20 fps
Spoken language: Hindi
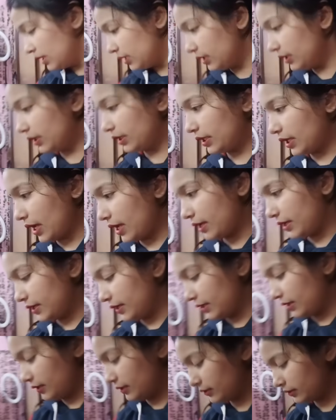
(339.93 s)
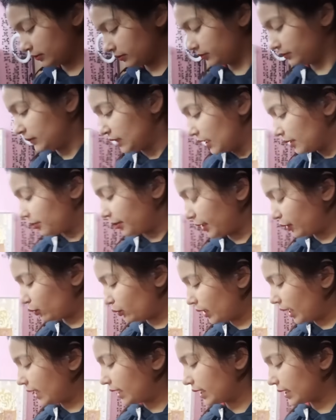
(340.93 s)
लेते आएंगी बेटू
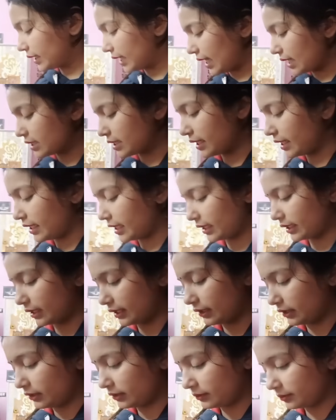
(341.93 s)
नहीं करते ऐसे नहीं करते